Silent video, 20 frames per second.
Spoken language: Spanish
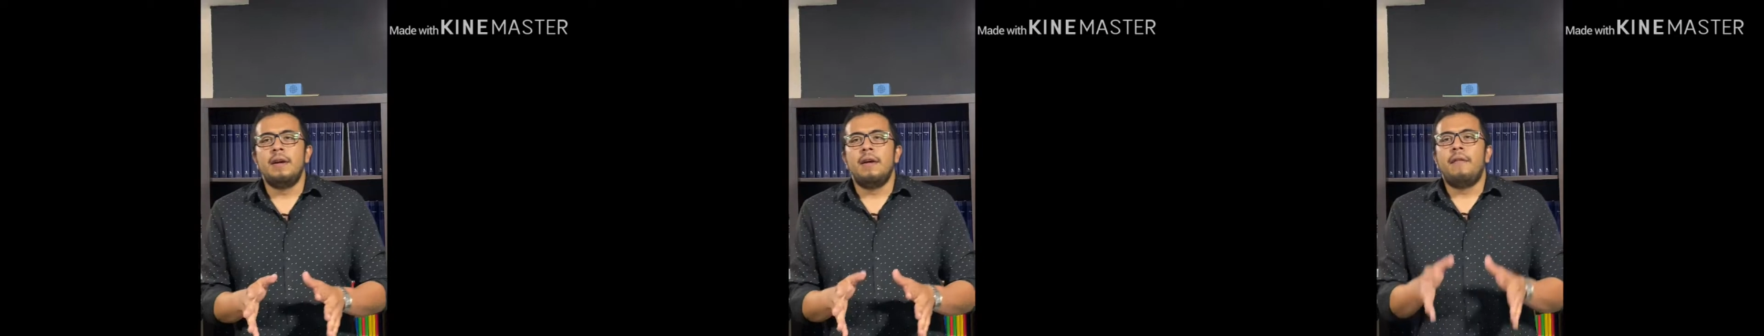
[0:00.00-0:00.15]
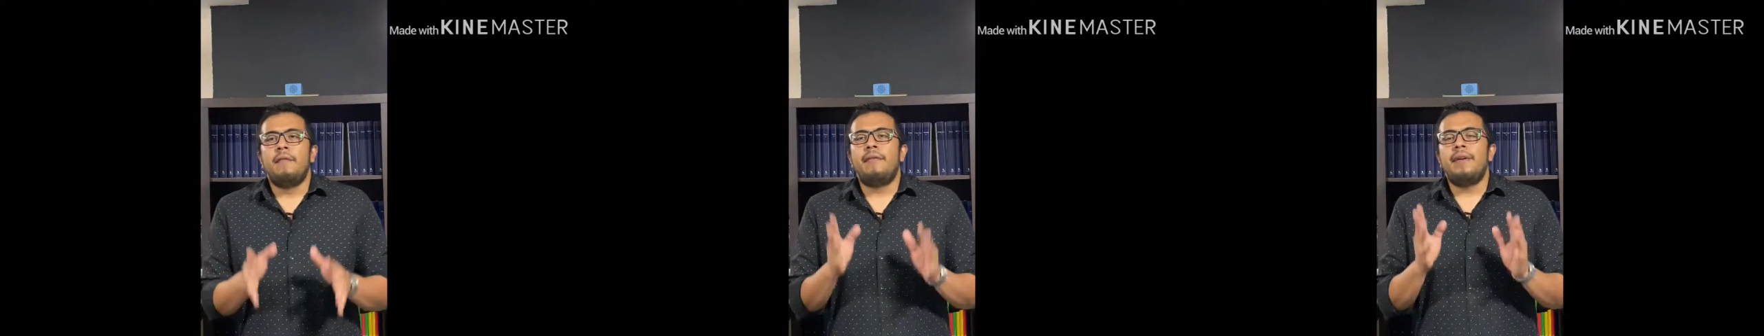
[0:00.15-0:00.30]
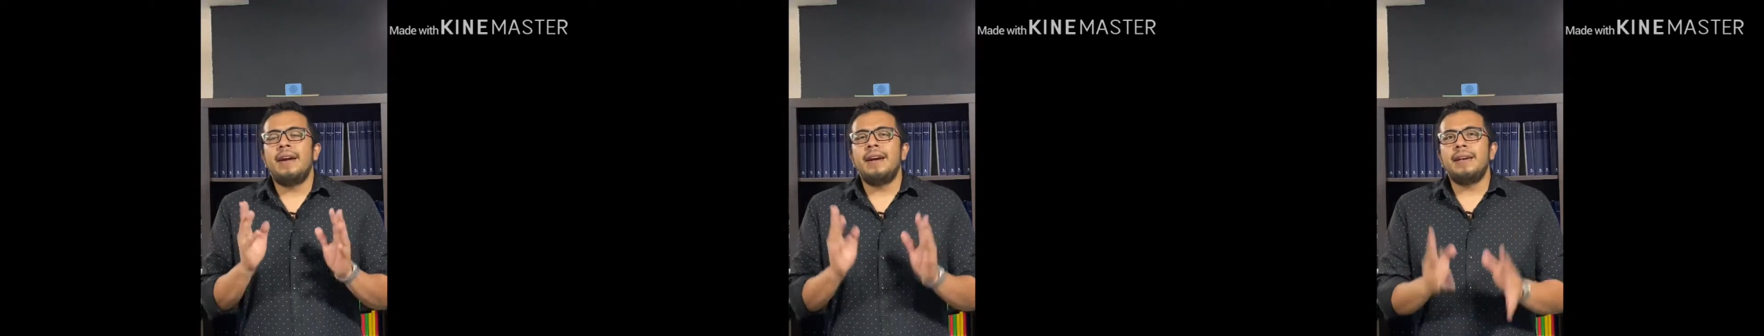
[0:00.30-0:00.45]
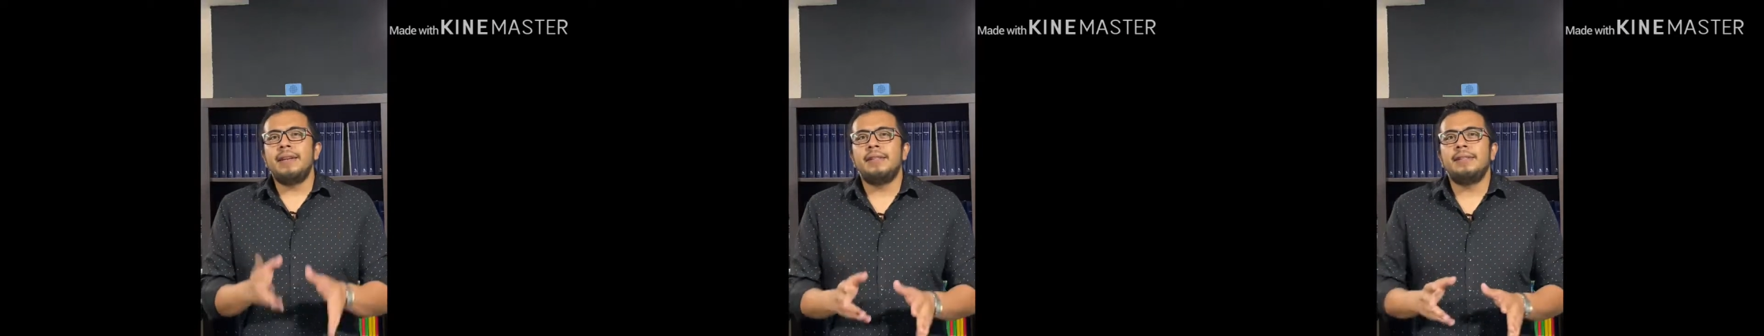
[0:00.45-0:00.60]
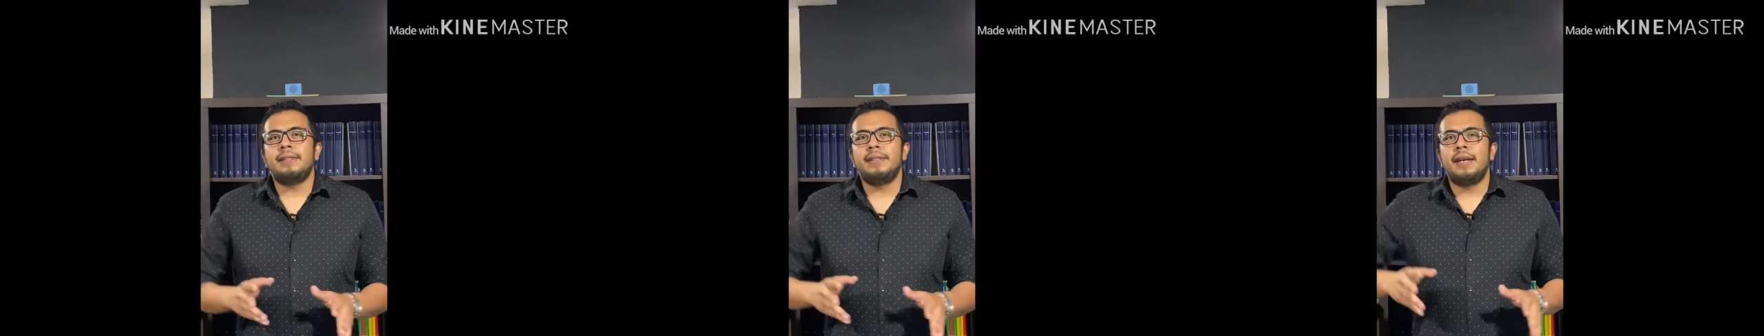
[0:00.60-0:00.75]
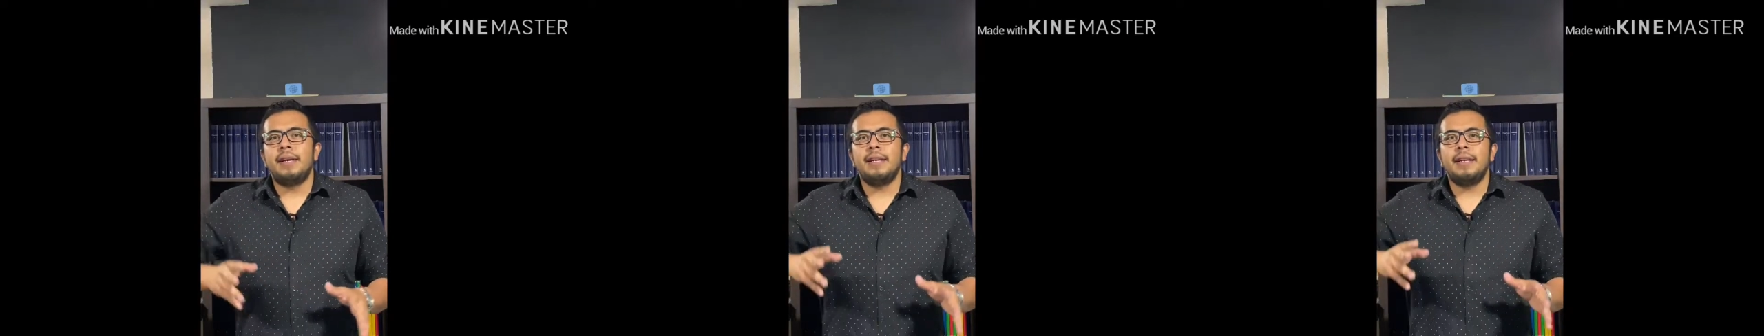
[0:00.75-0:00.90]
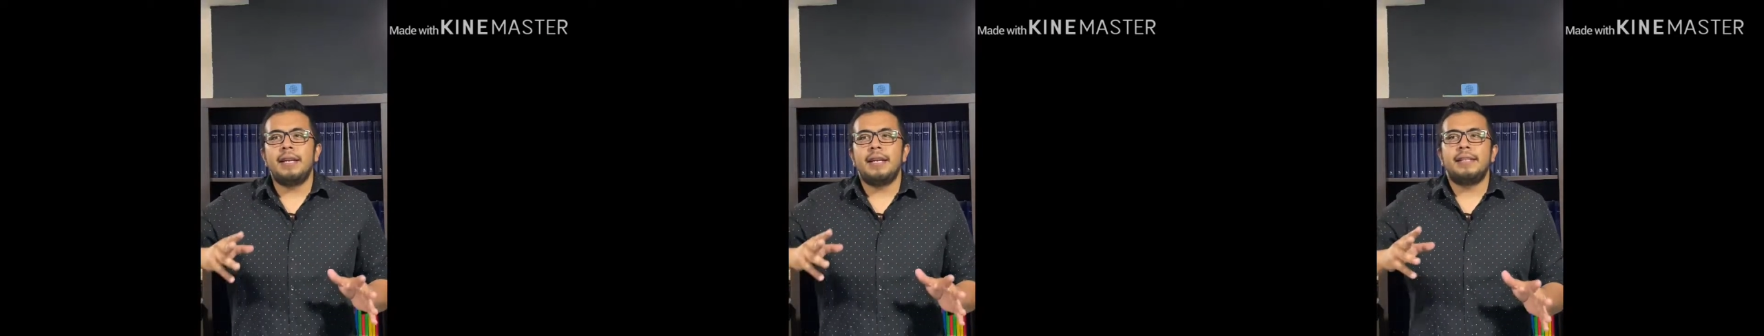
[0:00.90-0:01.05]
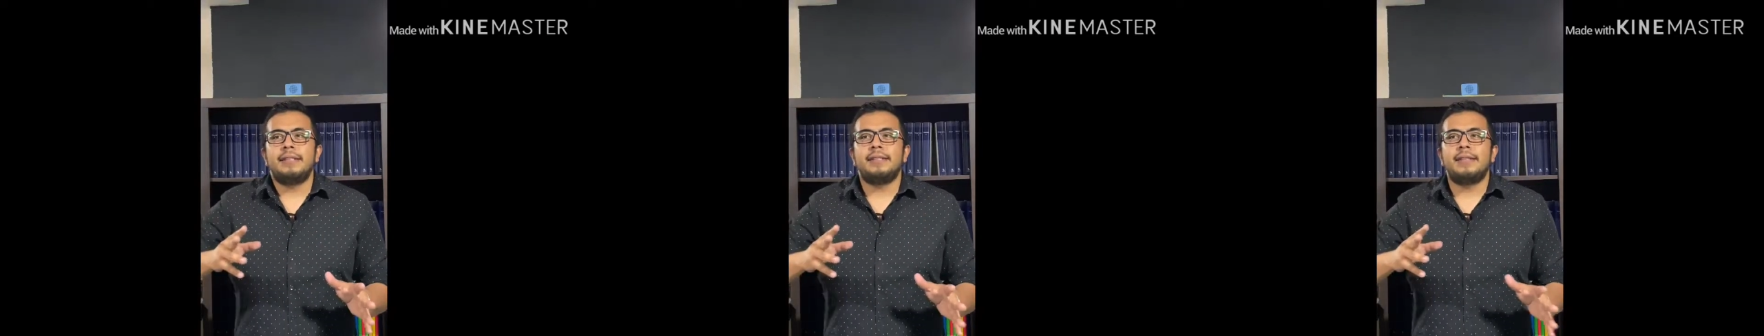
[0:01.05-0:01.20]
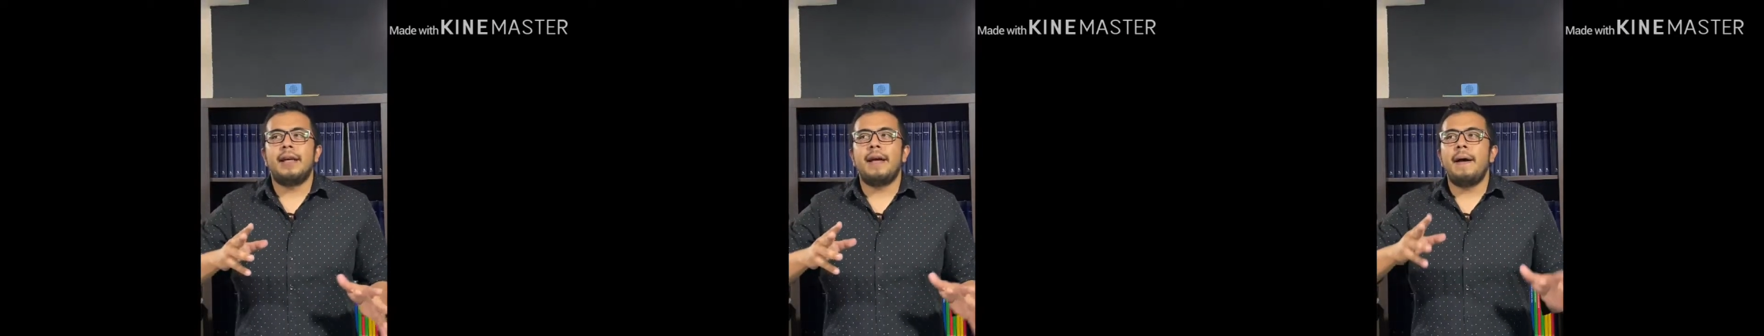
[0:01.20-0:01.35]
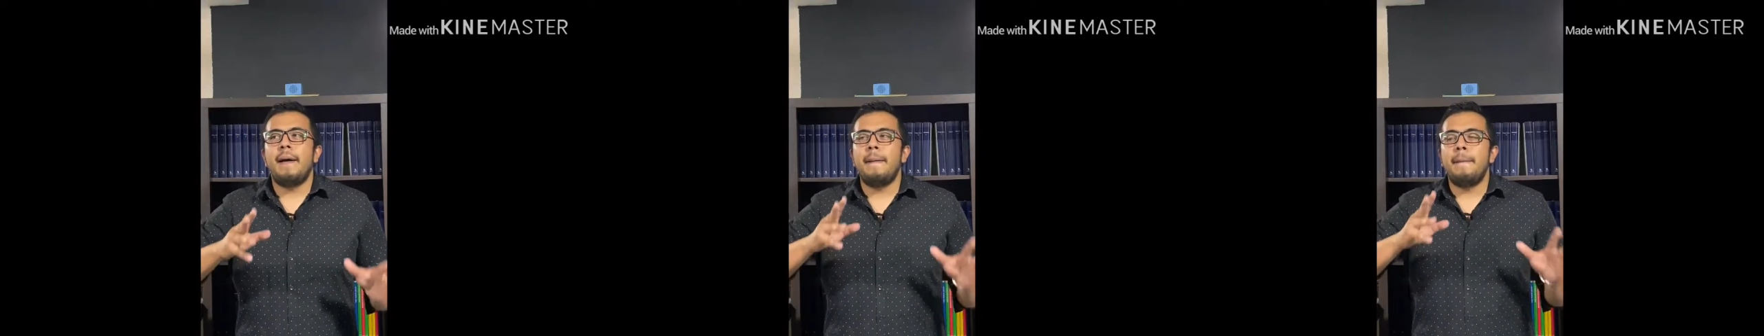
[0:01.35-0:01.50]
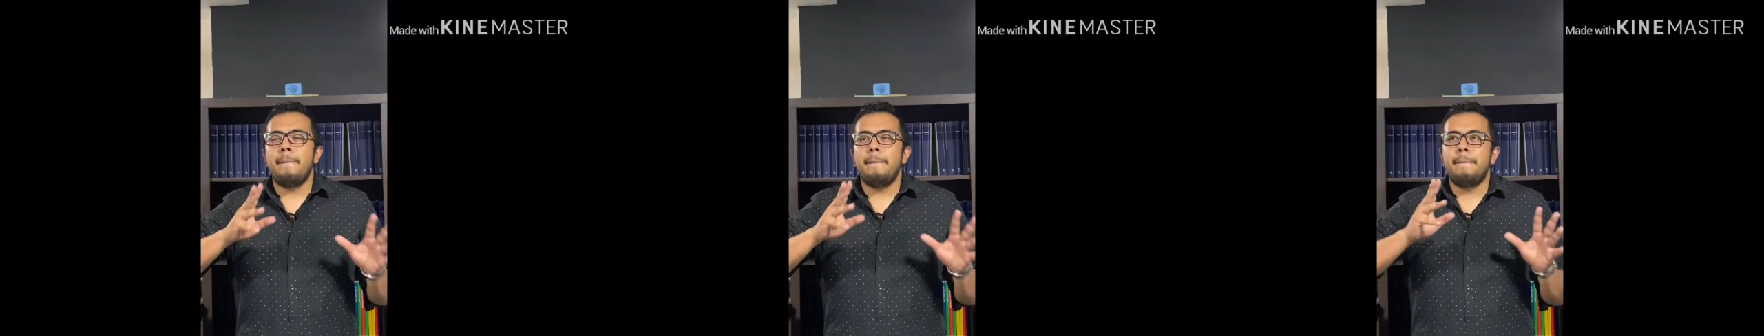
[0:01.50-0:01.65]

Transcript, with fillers: Frankenstein está